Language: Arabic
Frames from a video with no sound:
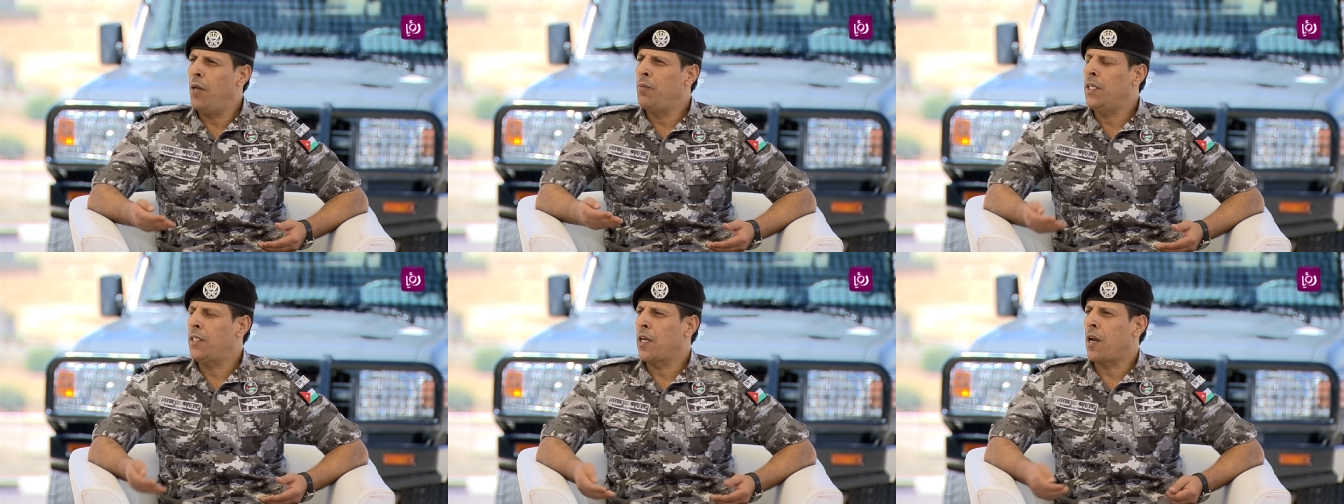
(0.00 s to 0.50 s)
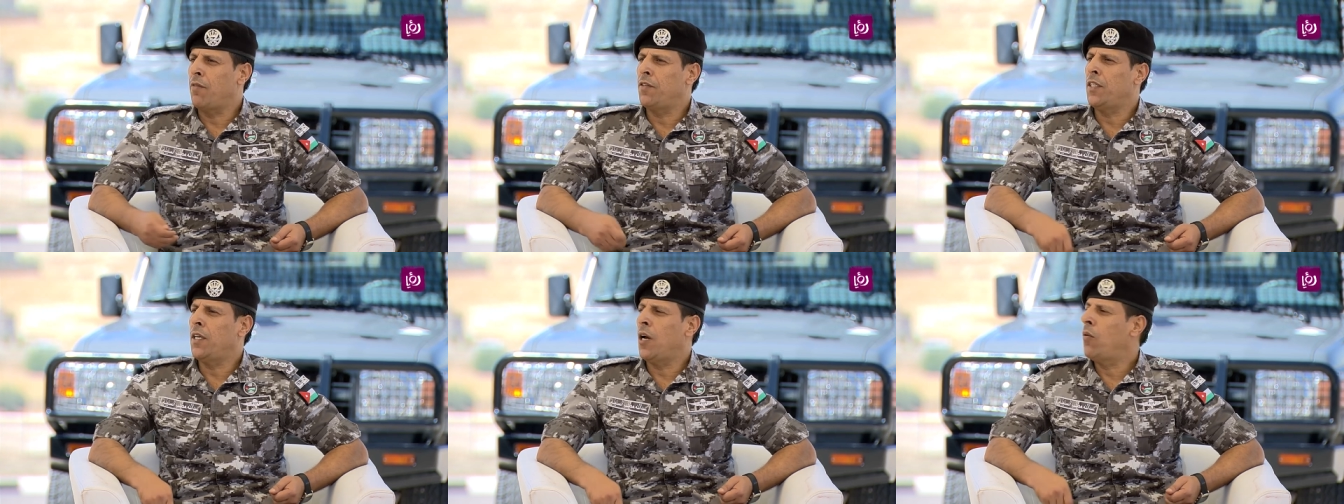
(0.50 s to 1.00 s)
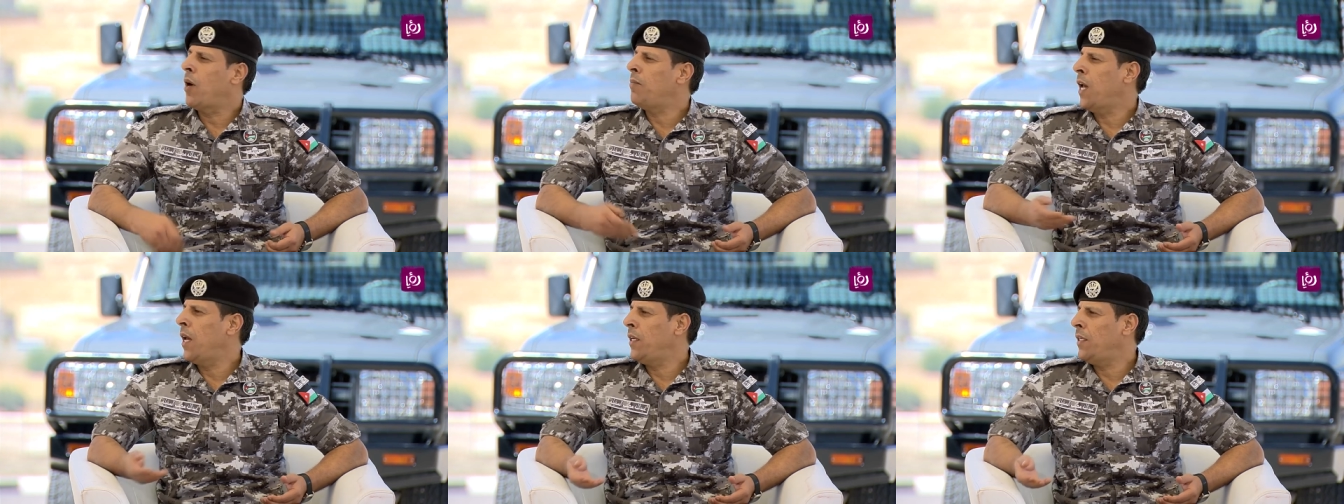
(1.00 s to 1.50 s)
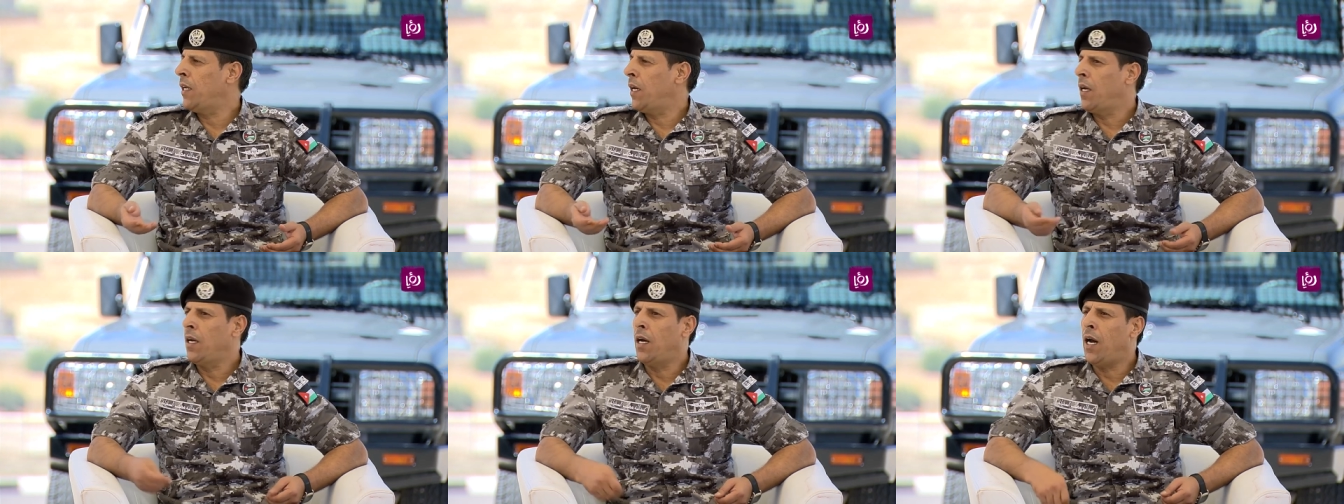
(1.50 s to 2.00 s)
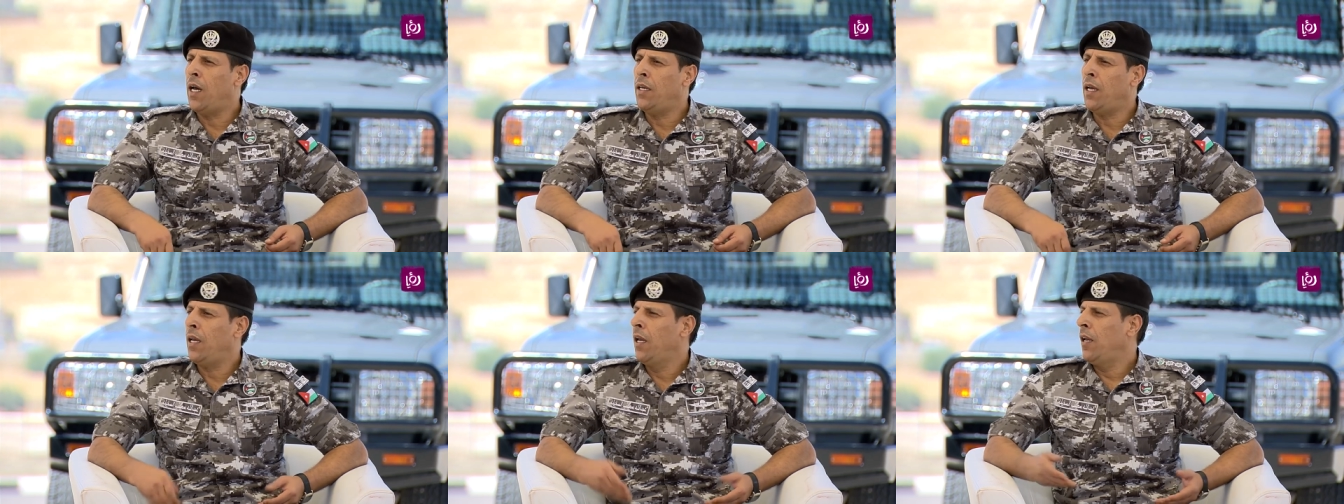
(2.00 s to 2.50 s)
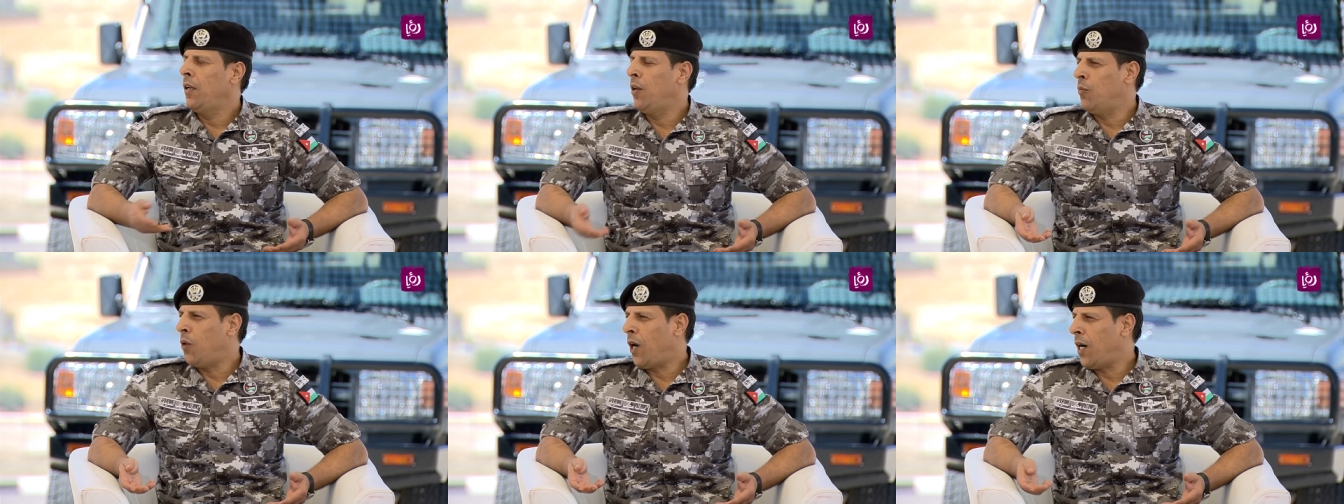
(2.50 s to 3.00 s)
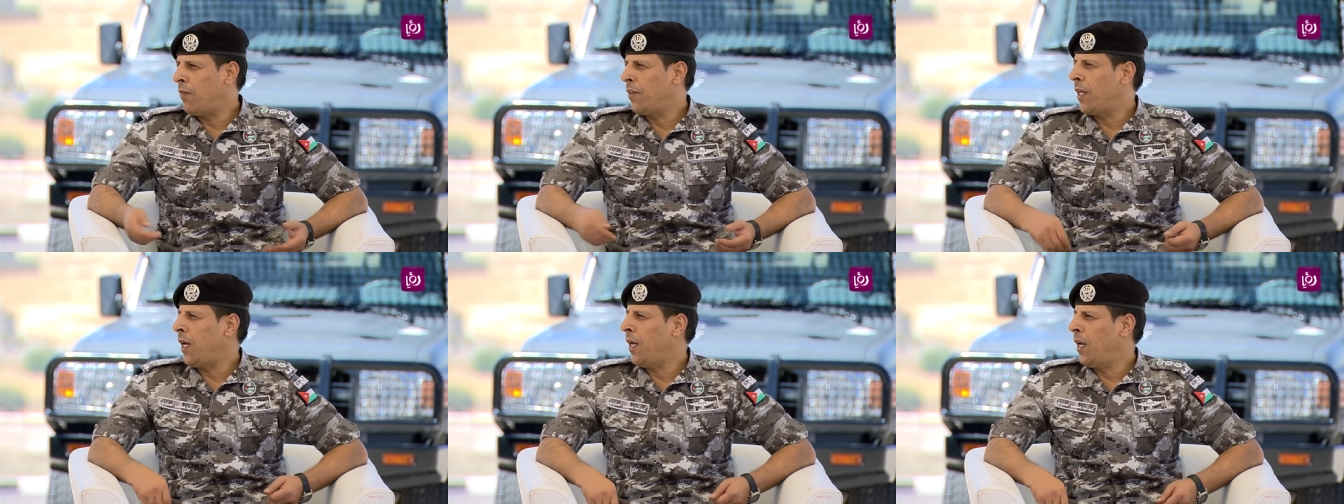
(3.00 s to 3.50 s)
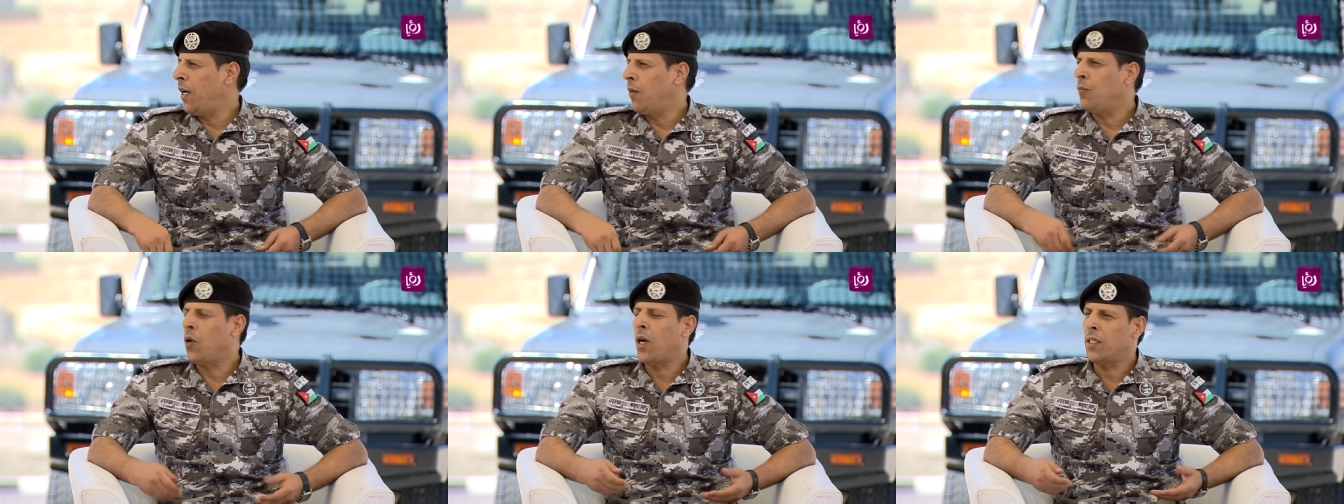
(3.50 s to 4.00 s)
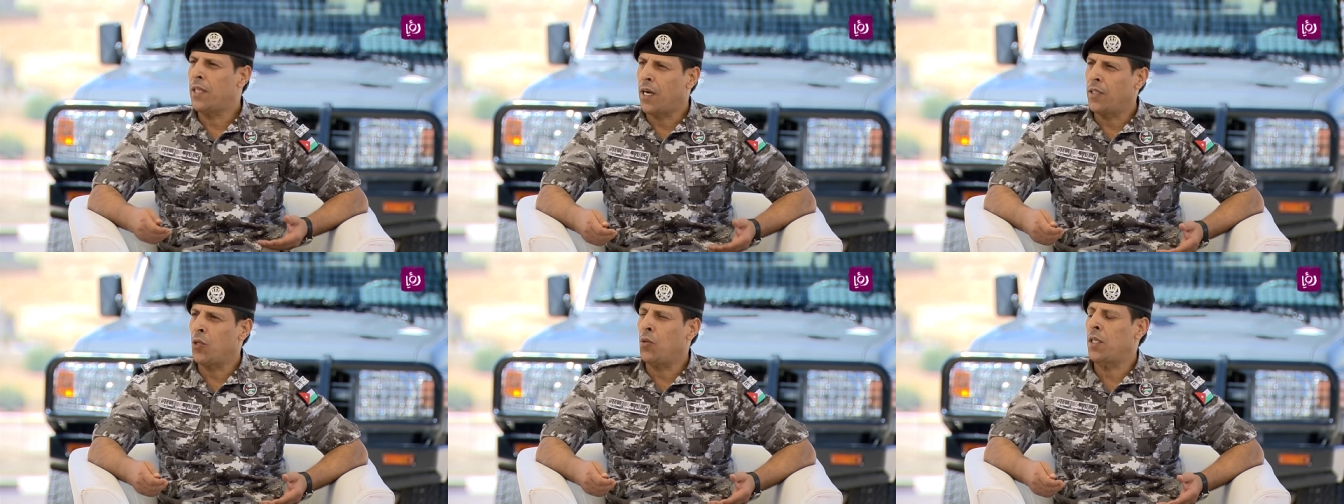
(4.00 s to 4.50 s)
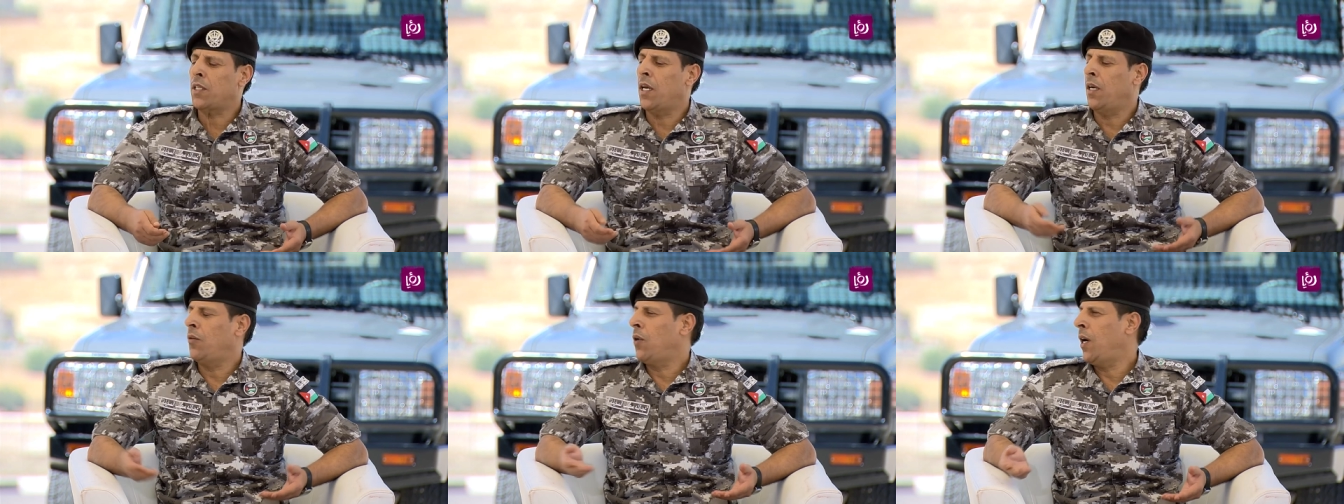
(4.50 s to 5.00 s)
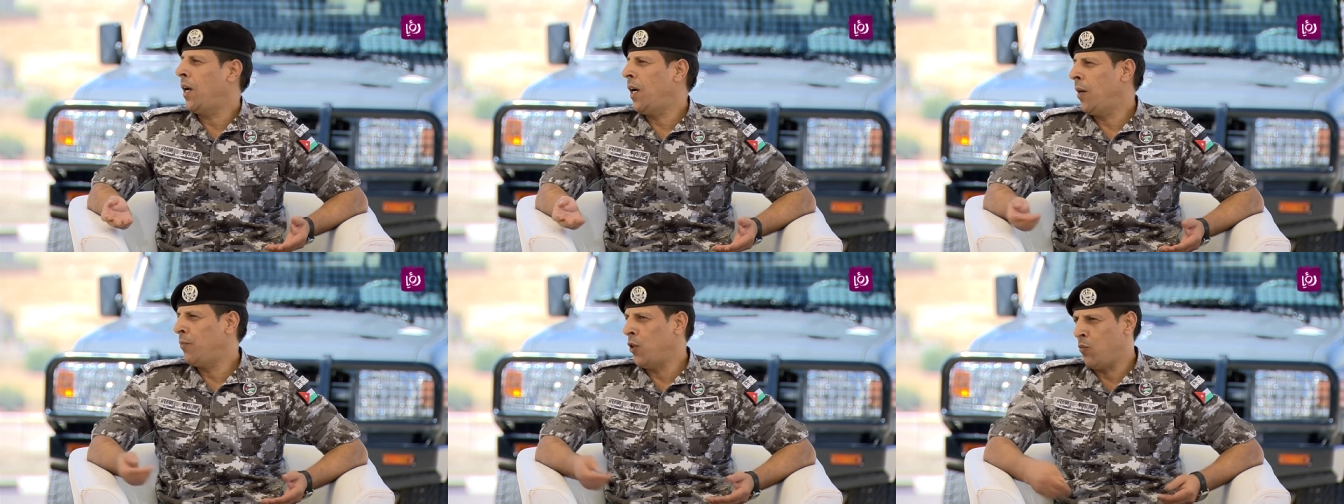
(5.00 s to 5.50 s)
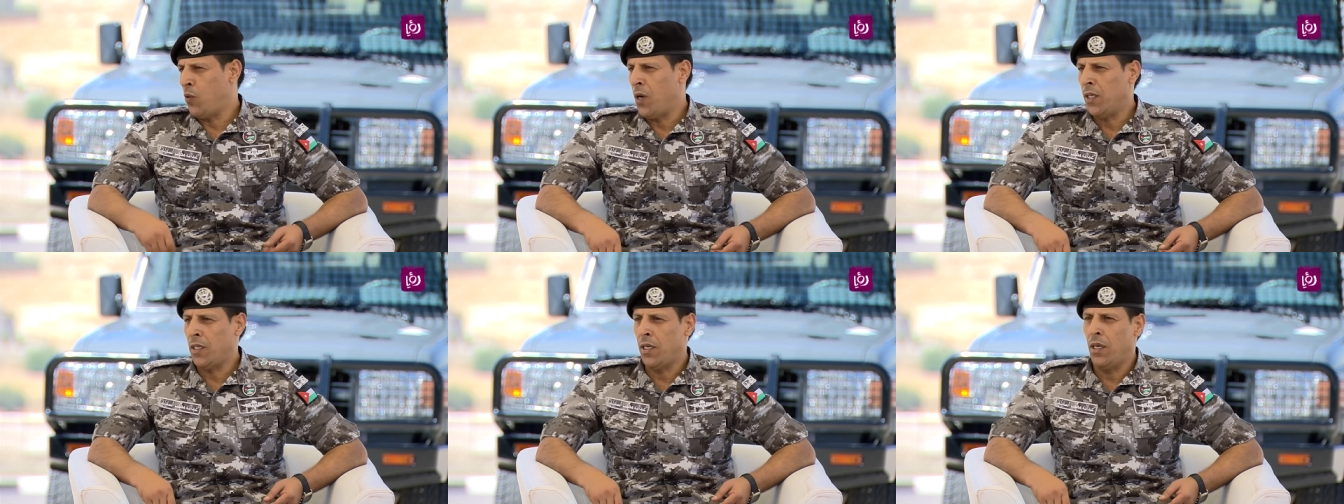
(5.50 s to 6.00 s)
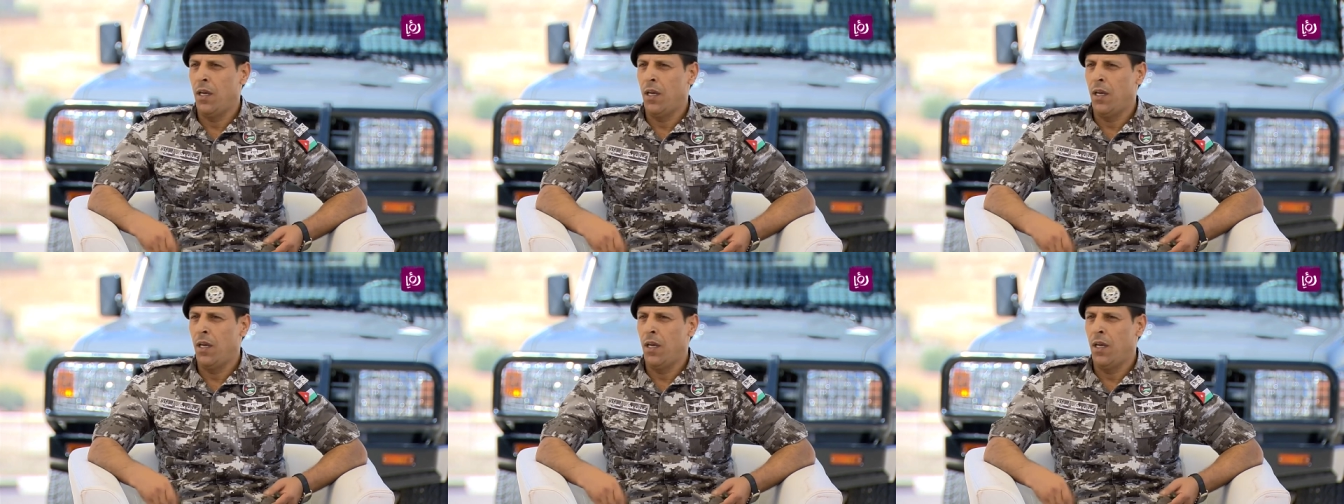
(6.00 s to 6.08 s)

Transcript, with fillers: باحترافيه ومهنيه عاليه للمحافظه على مقدرات الوطن وامن المواطن.